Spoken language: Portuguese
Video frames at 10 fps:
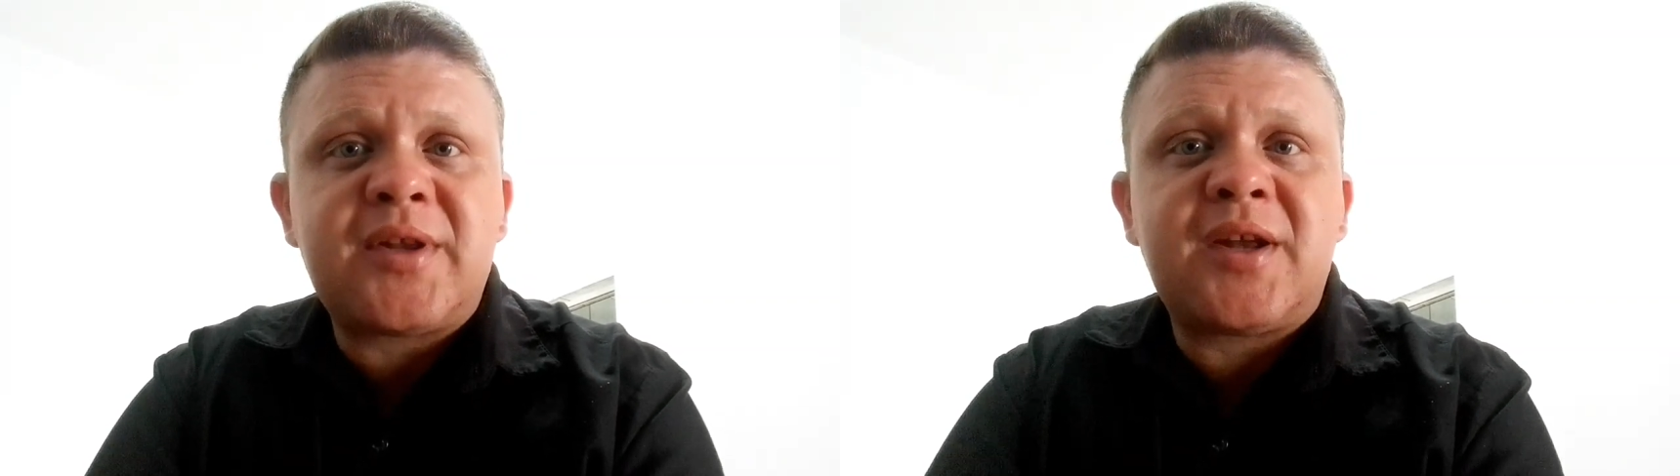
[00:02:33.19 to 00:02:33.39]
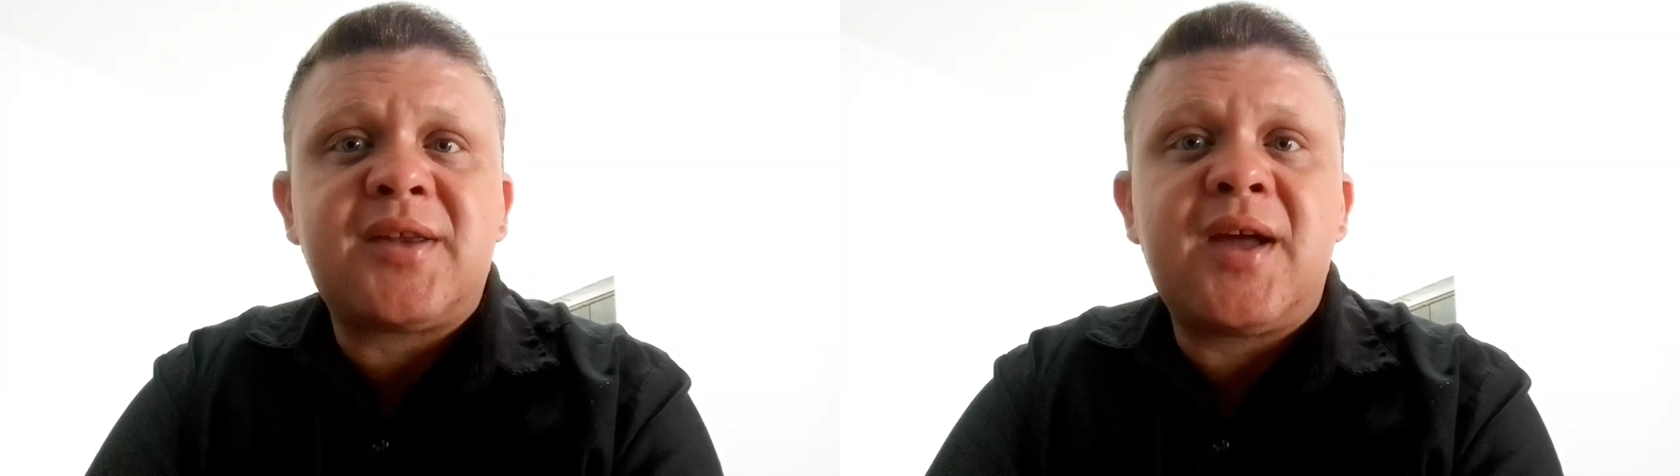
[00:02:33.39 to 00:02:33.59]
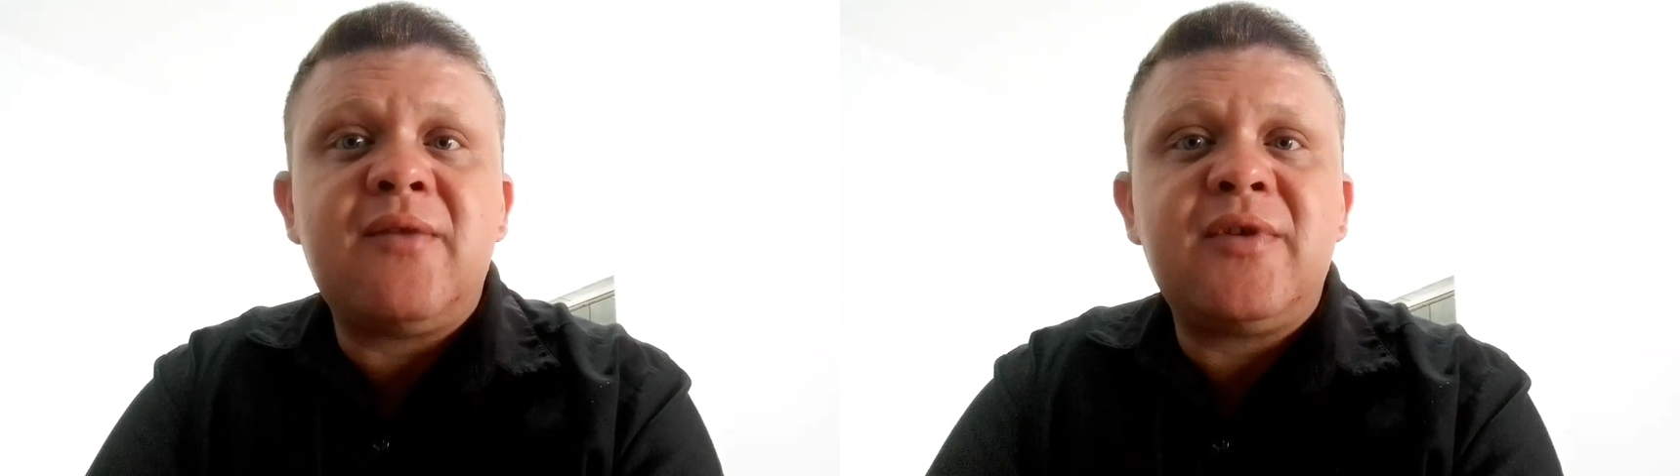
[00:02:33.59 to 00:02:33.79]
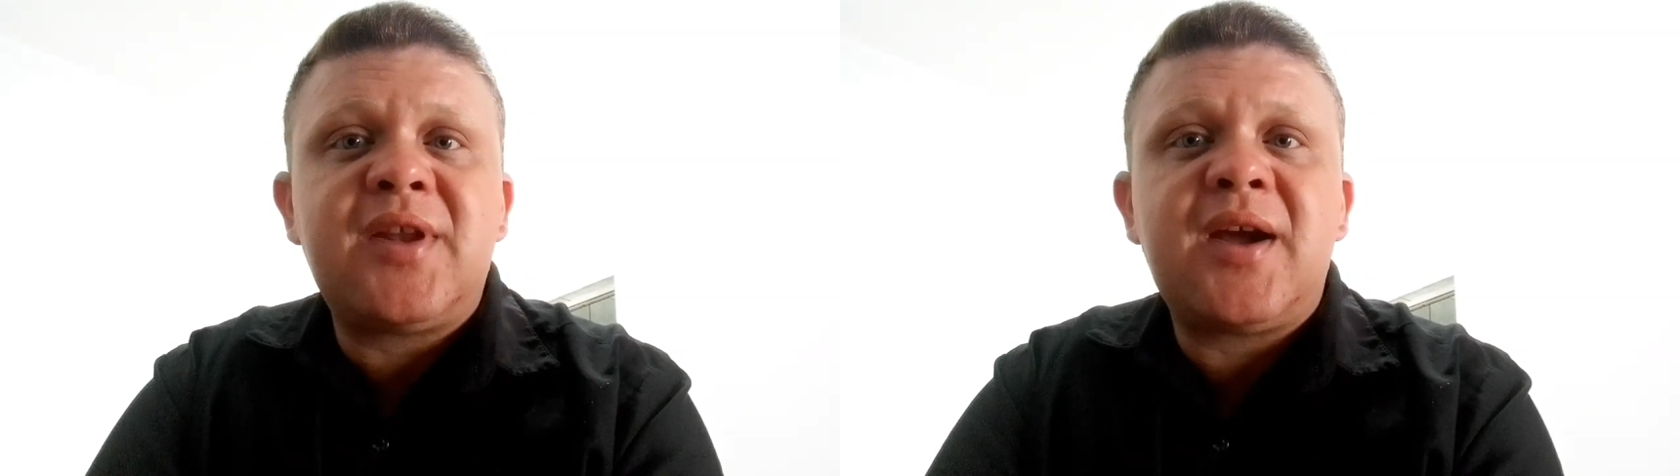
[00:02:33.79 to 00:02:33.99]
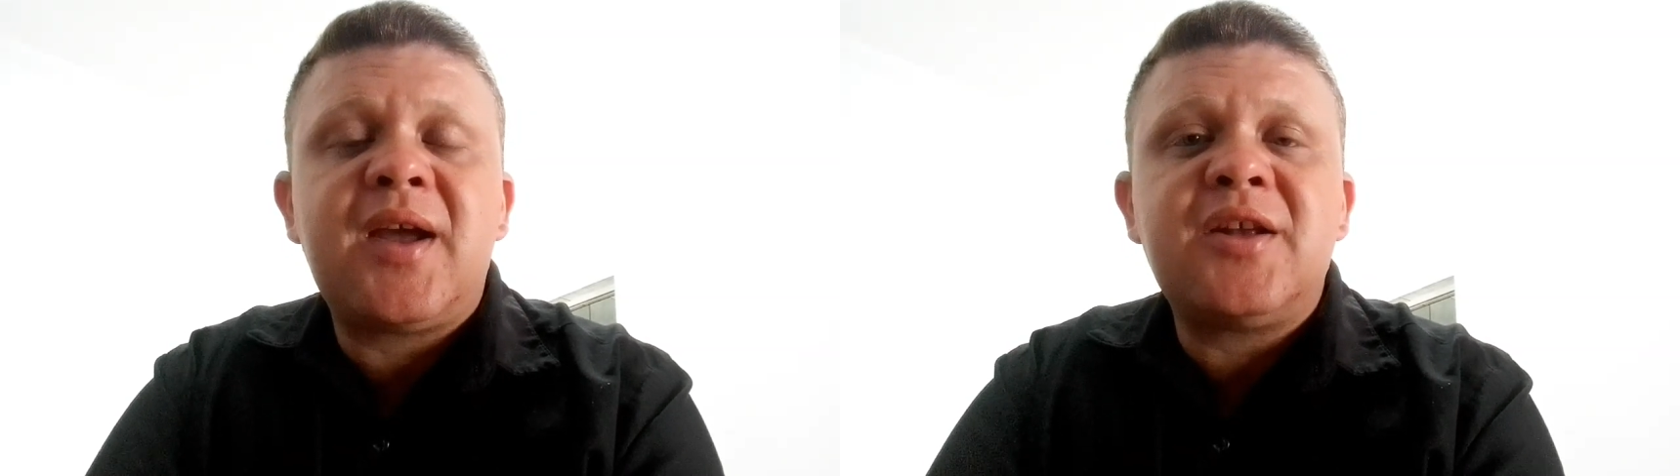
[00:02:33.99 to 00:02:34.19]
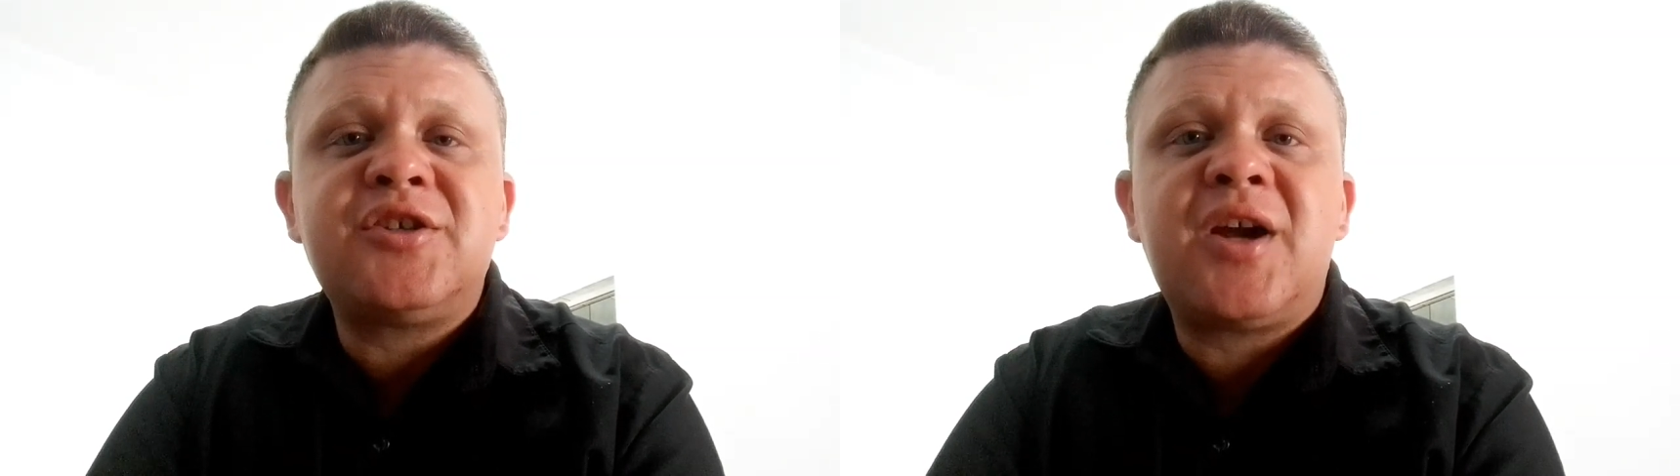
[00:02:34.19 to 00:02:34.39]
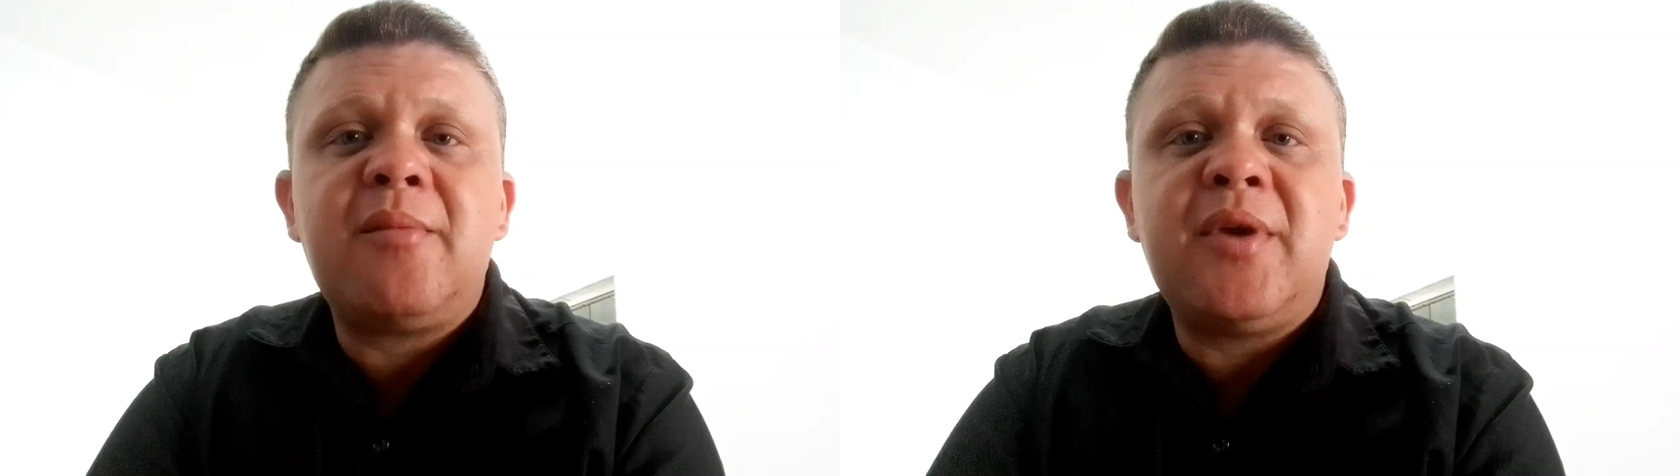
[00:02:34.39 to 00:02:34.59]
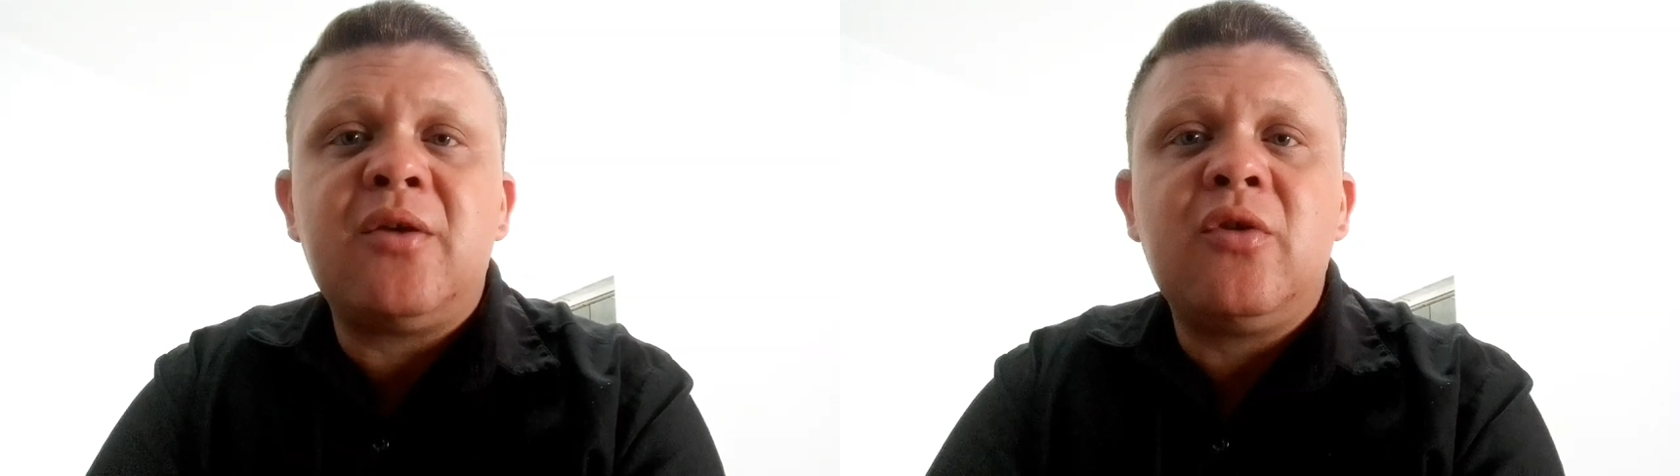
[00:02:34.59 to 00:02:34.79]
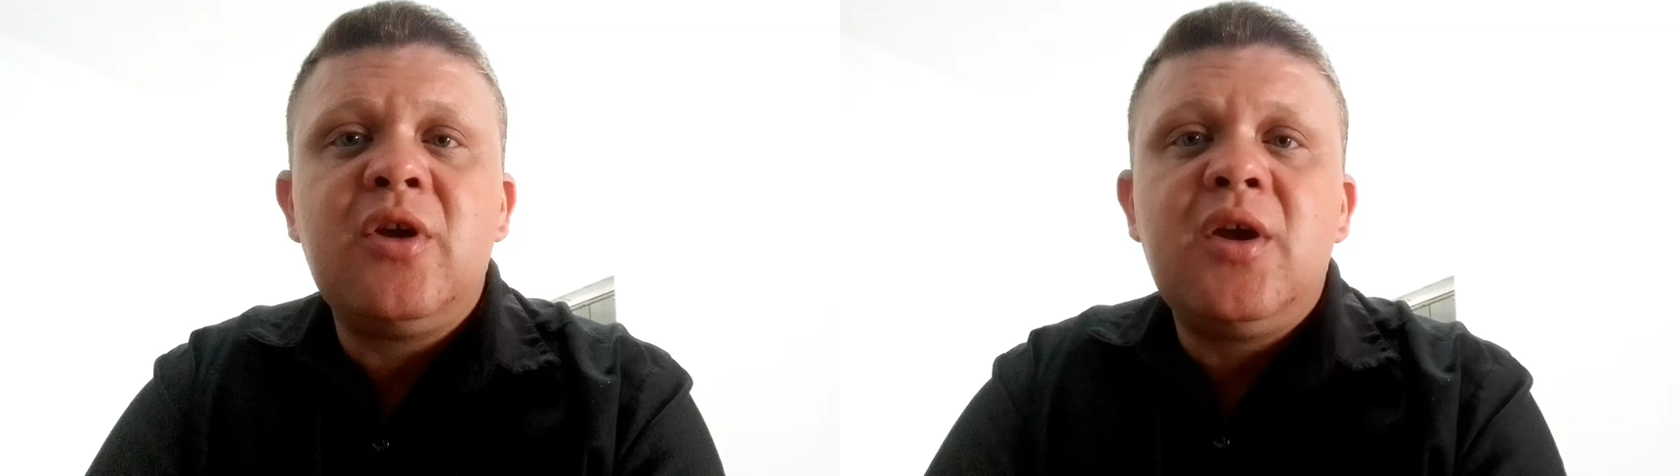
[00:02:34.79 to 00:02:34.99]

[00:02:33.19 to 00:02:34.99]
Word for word: tratar e evitar a queda de cabelo.